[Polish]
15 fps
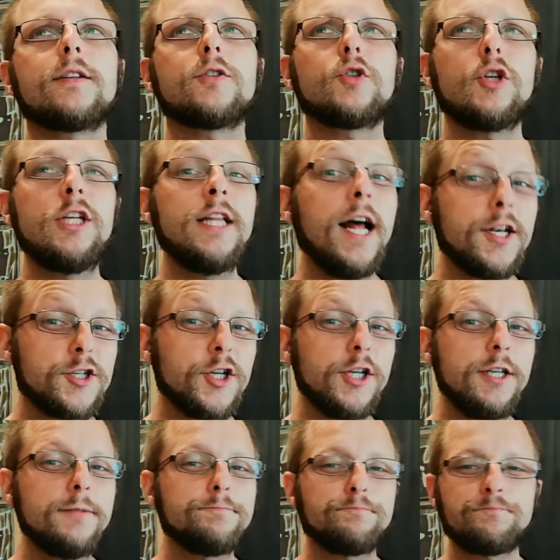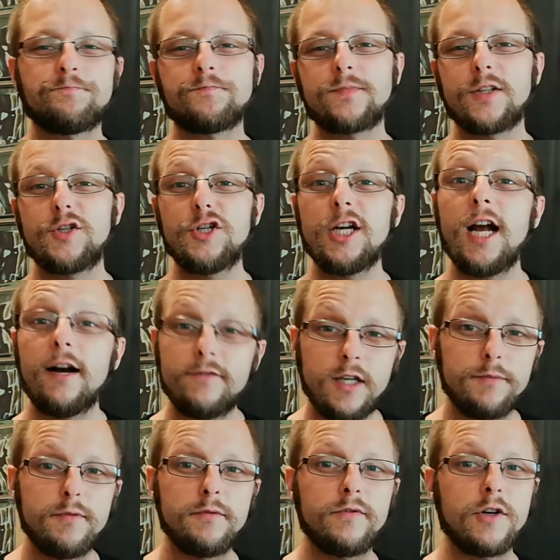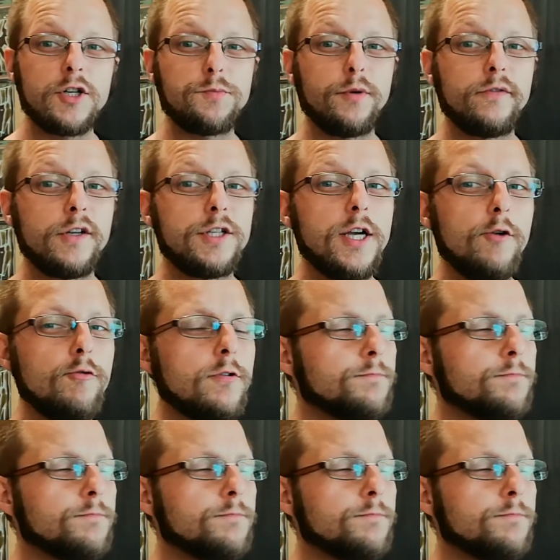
inaczej, ciekawiej bym wręcz powiedział.